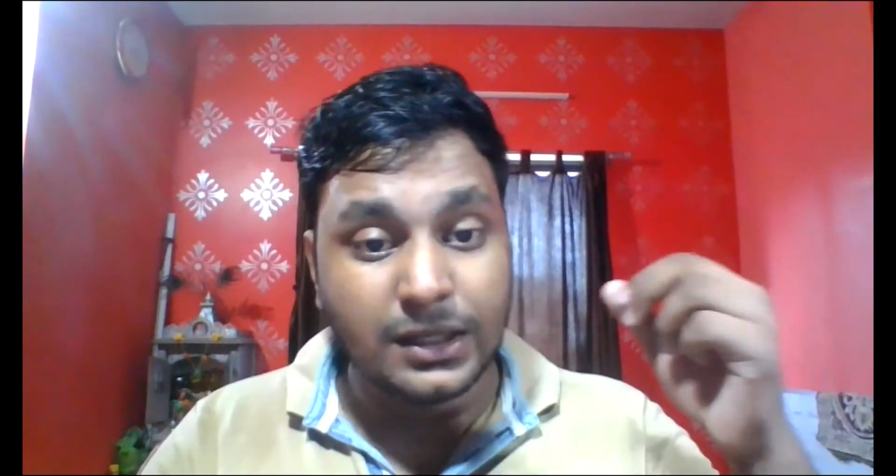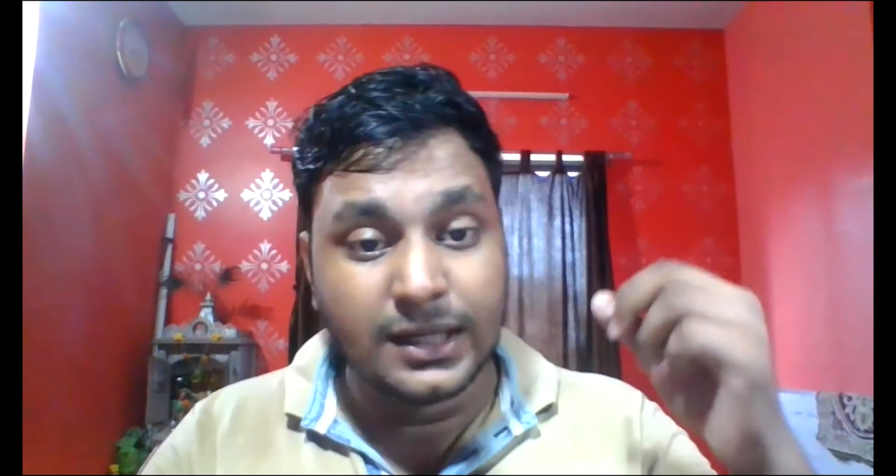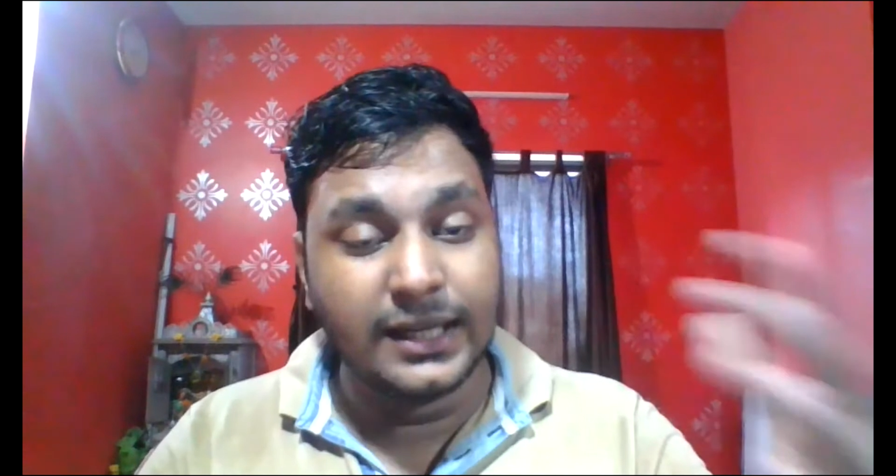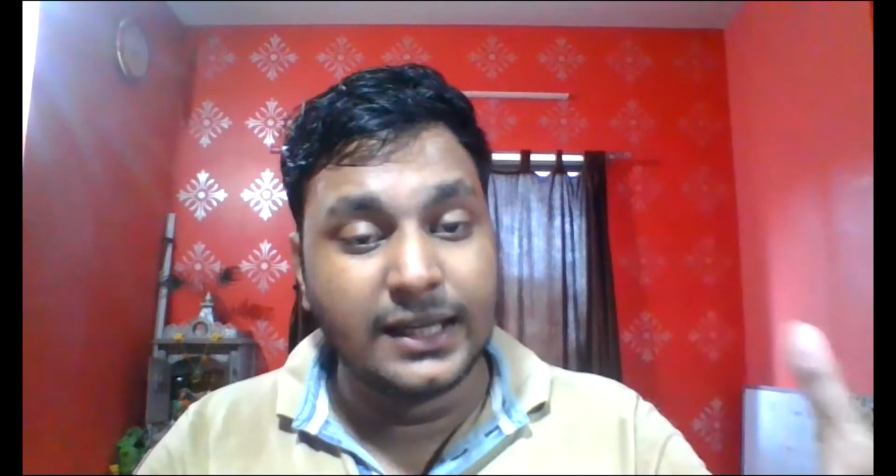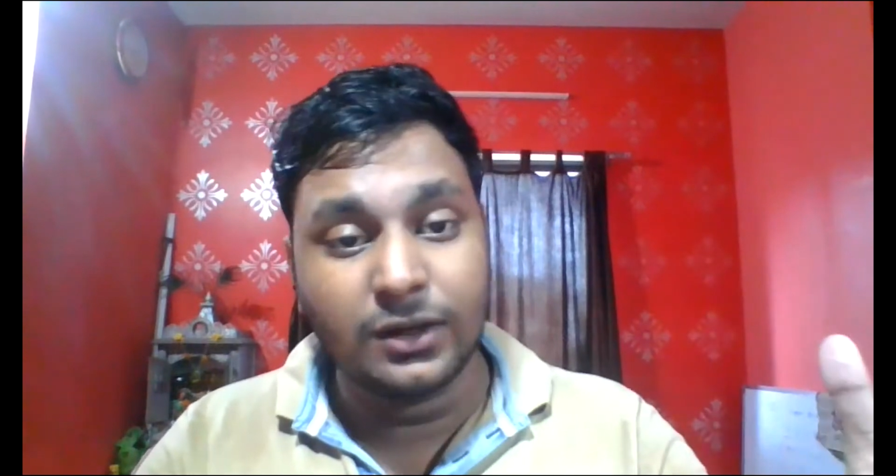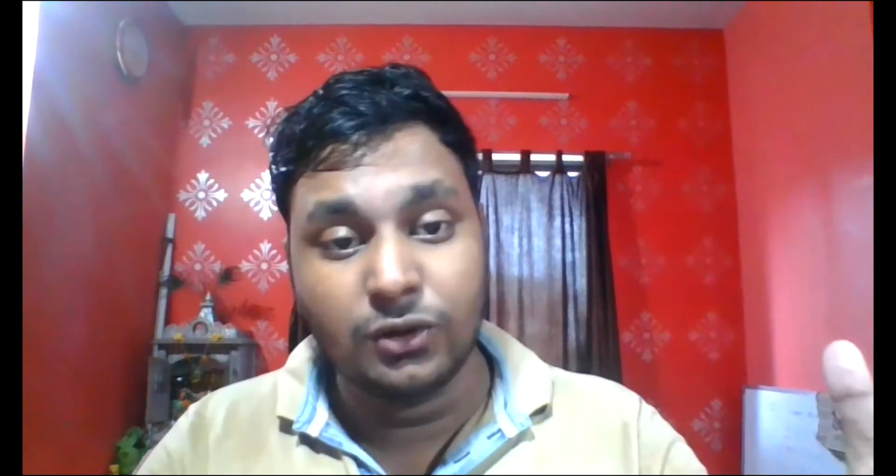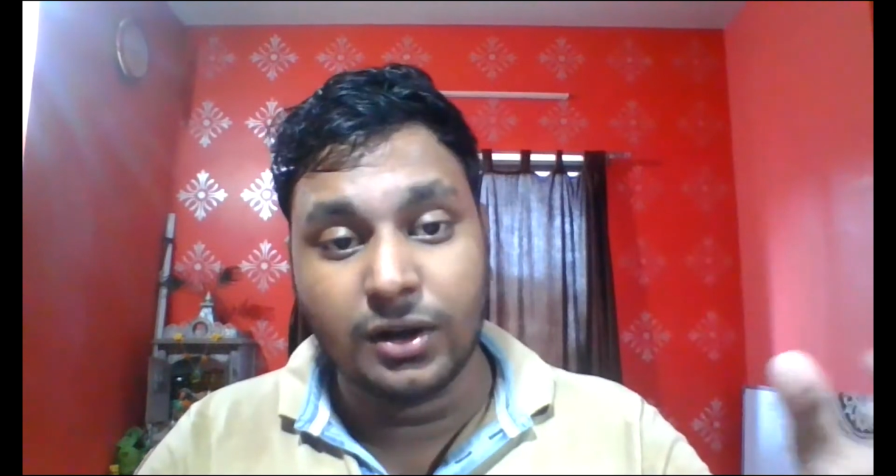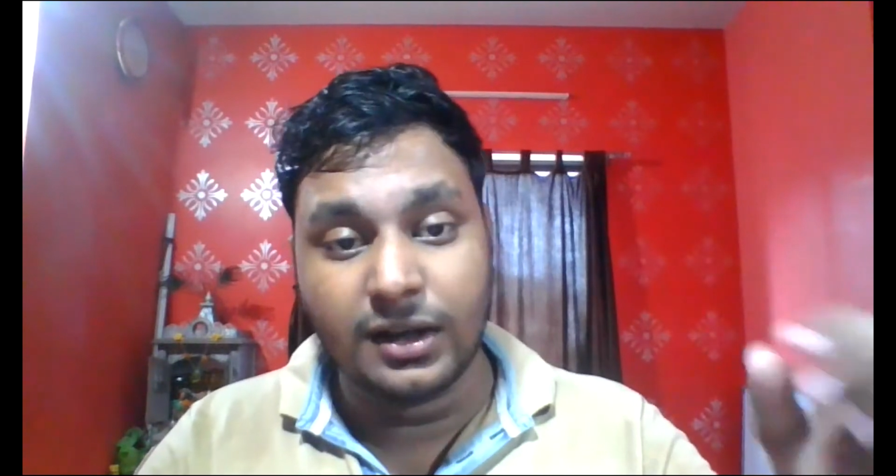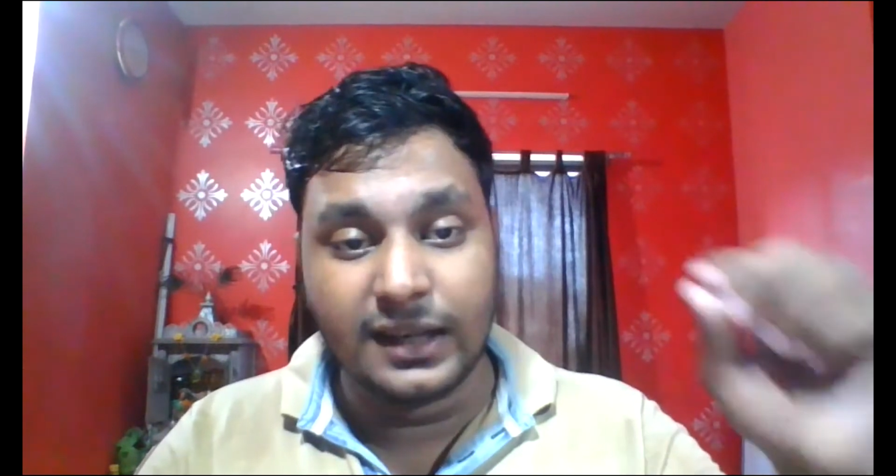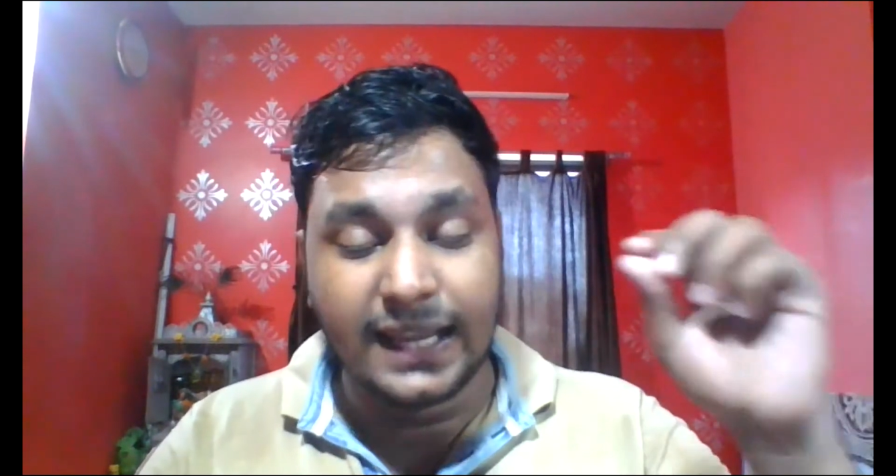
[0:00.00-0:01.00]
क्लिक कर दो
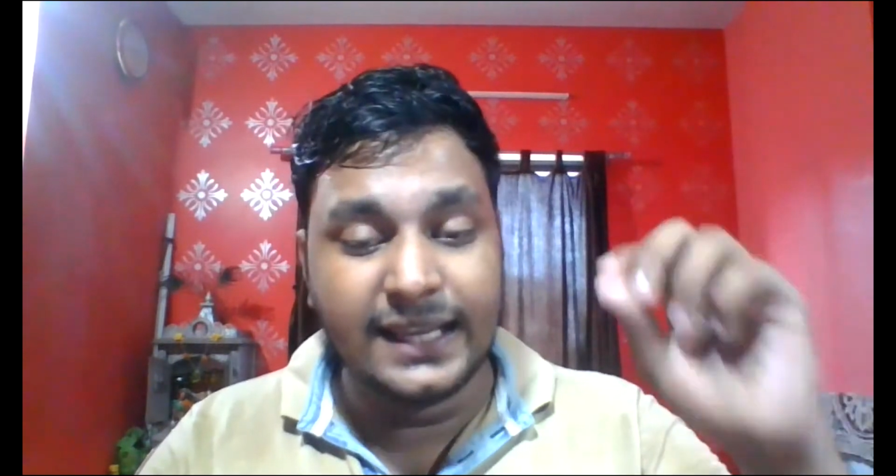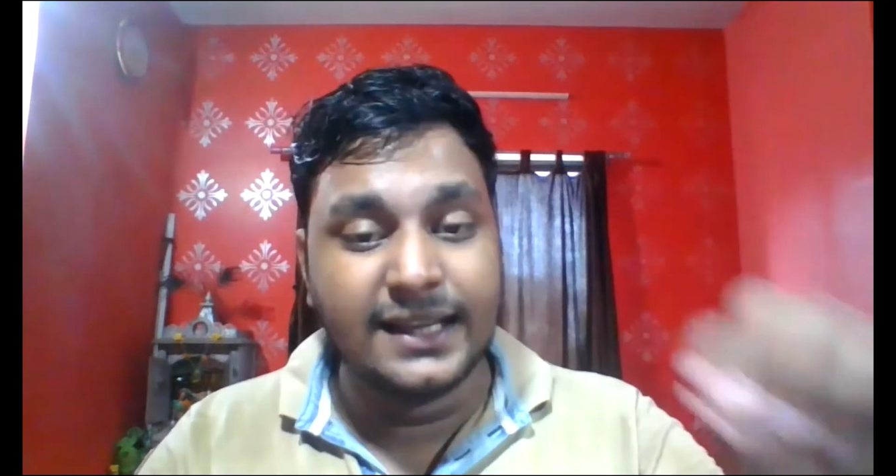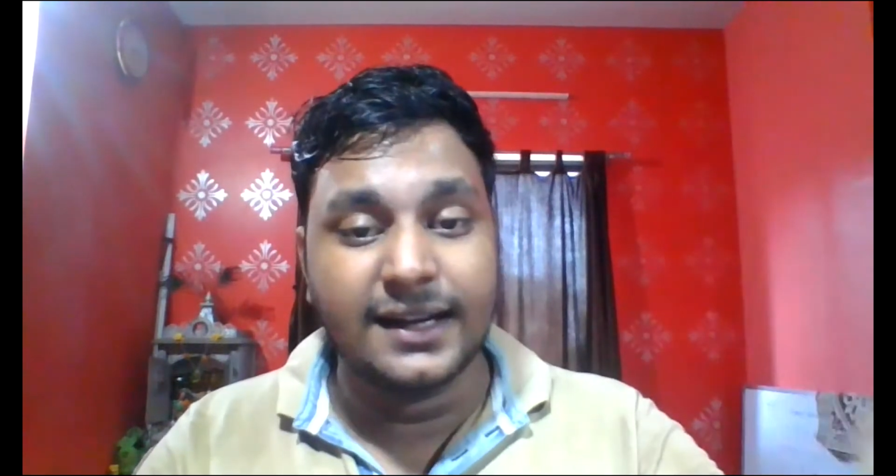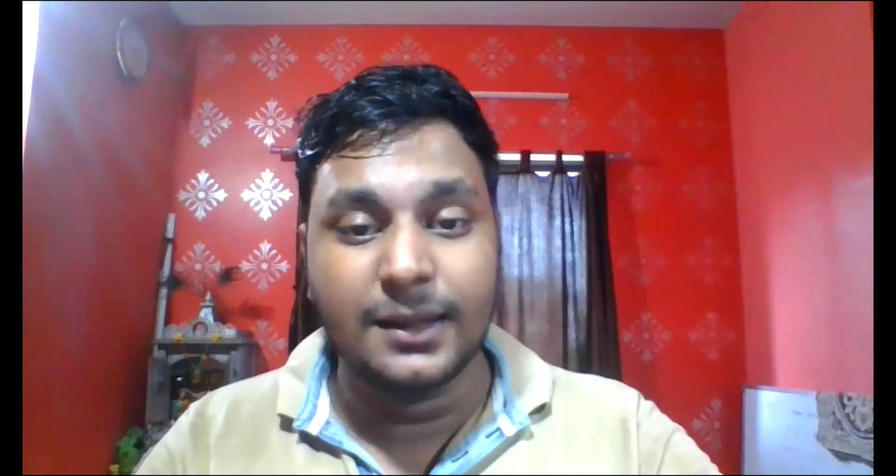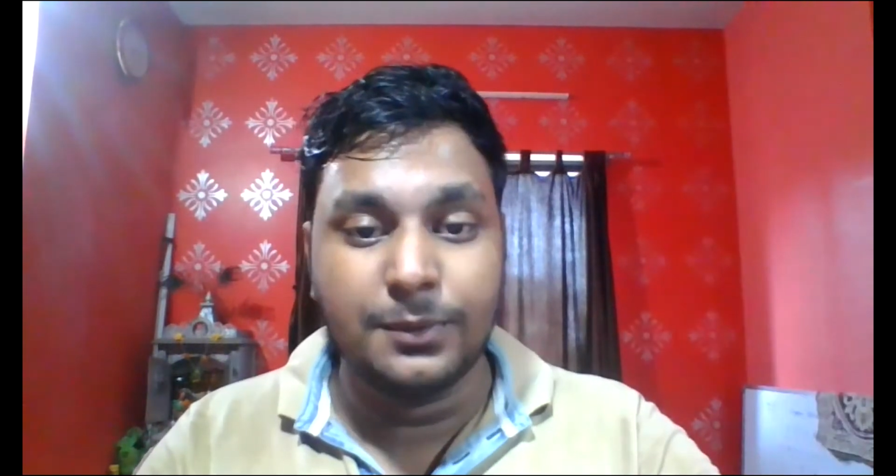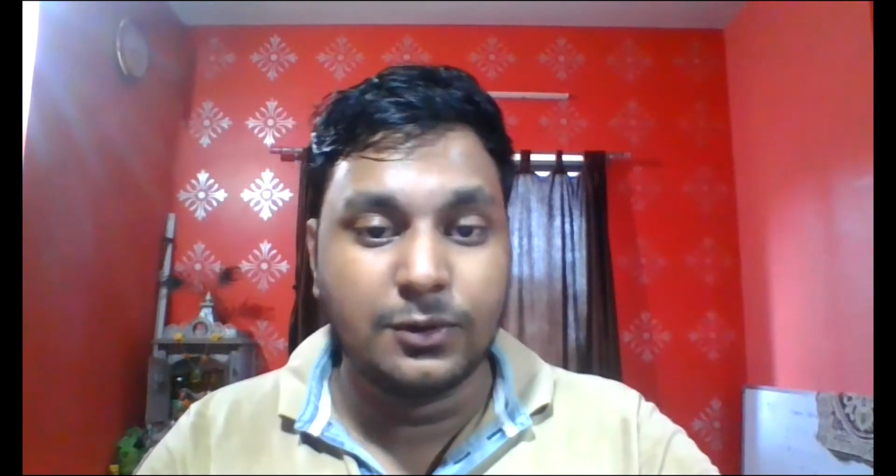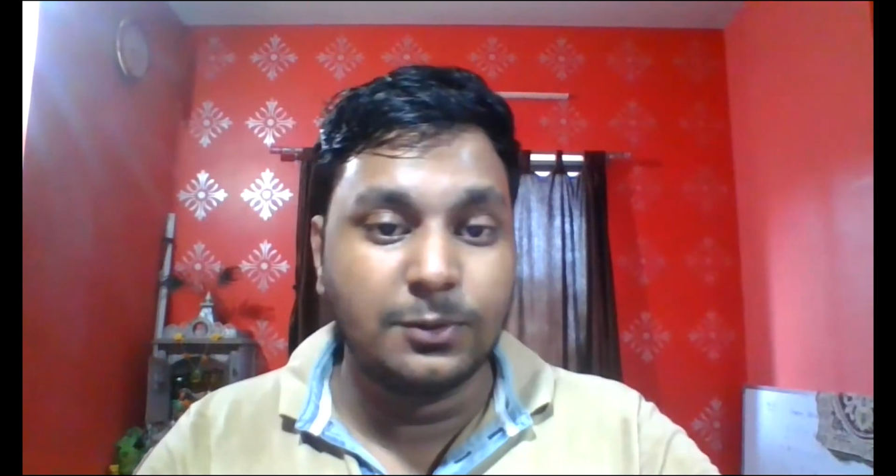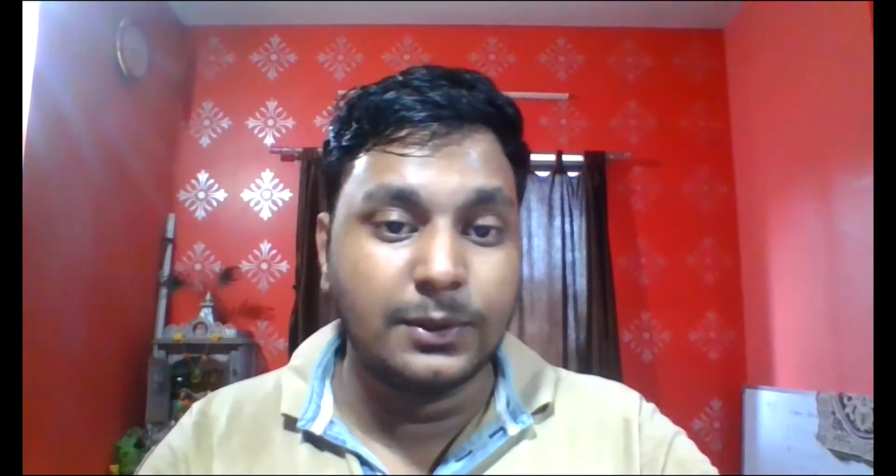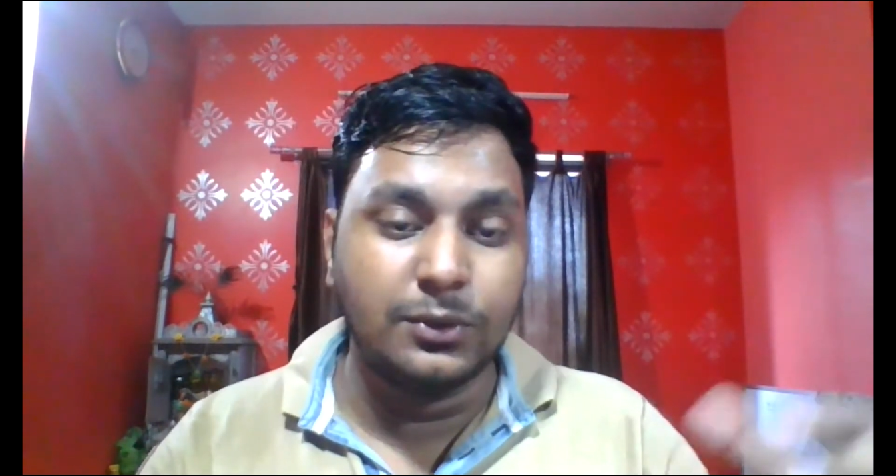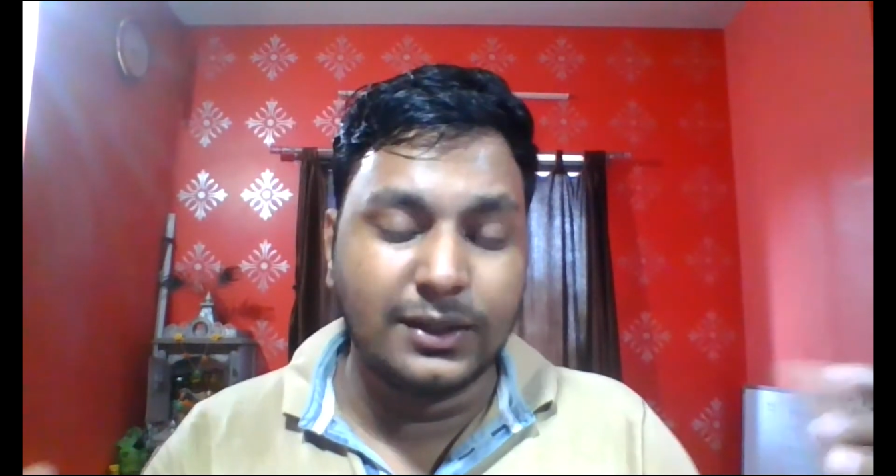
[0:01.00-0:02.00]
और लाइक करना बिल्कुल
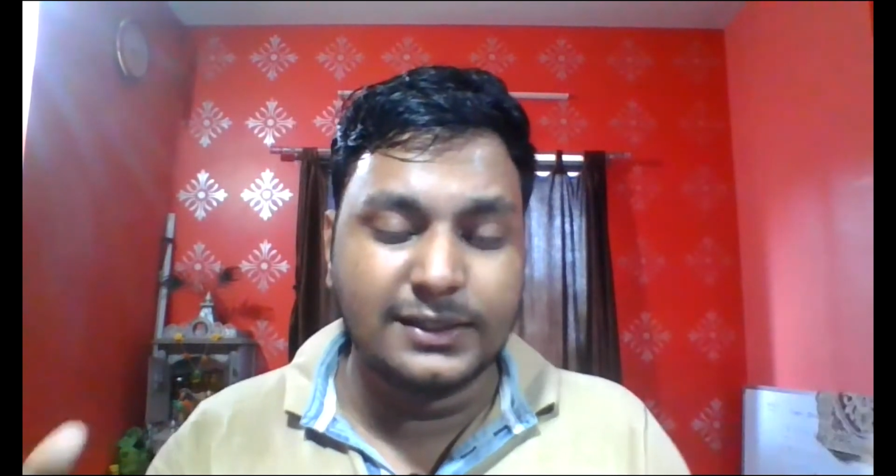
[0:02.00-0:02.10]
मत भूले